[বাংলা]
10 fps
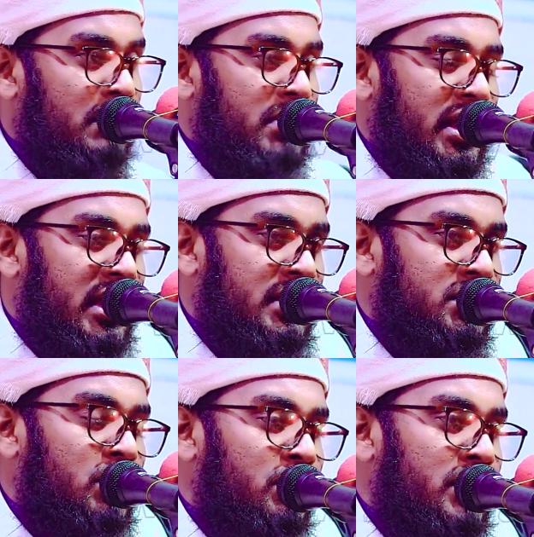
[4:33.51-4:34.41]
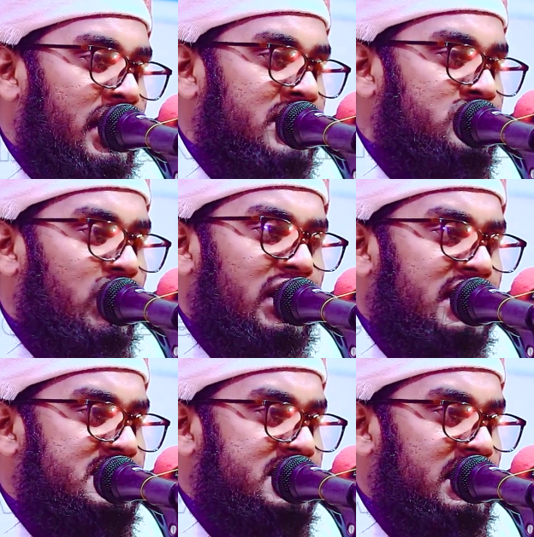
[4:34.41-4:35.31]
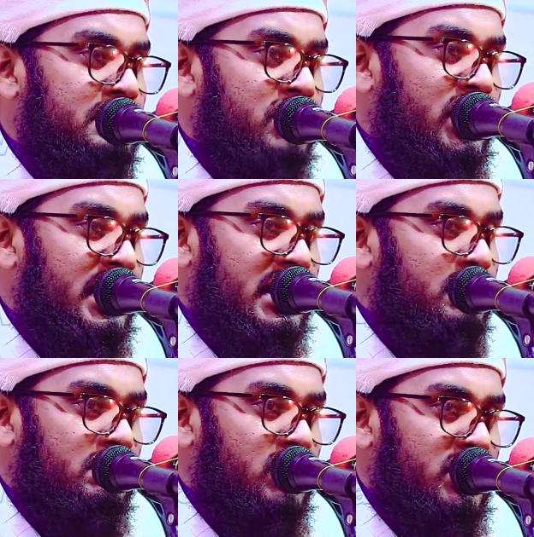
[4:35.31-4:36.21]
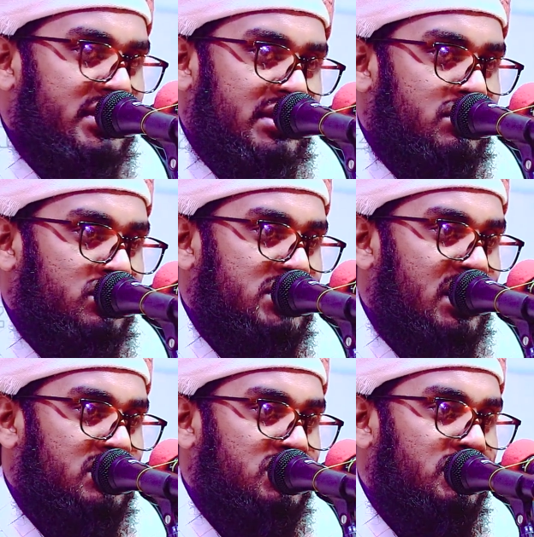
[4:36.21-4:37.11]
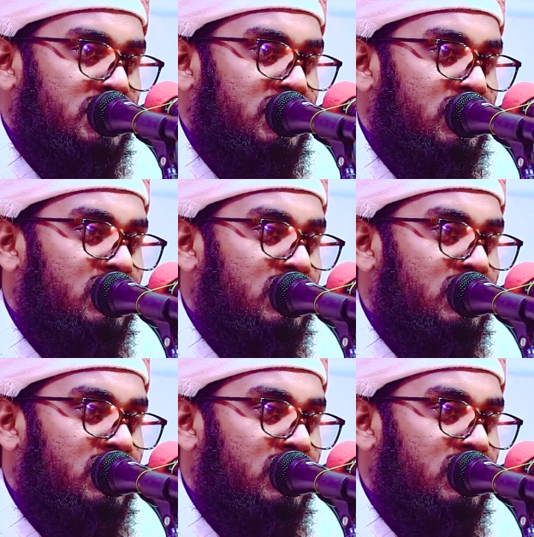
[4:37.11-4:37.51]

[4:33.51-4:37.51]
বেলাল দৌড়ে লয়া চলে গেছে পয়গাম্বরকে খোঁজার জন্য